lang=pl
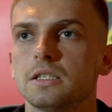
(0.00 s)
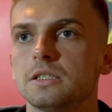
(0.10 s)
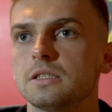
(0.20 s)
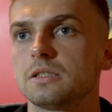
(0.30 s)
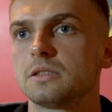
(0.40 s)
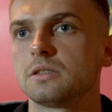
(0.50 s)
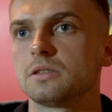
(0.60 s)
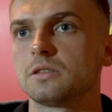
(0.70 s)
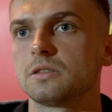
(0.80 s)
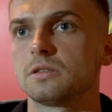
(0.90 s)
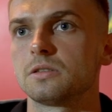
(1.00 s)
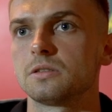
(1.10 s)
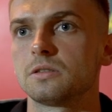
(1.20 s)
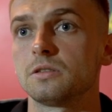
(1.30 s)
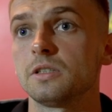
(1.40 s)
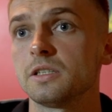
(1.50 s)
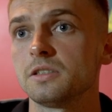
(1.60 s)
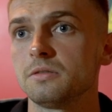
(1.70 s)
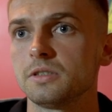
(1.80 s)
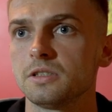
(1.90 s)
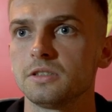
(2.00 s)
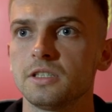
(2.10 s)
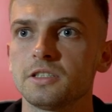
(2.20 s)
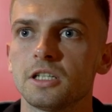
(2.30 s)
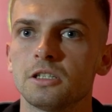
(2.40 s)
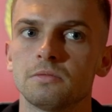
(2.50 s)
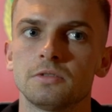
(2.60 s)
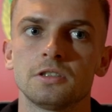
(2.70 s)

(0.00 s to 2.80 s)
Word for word: Eee, no takie sytuacje się zdarzają.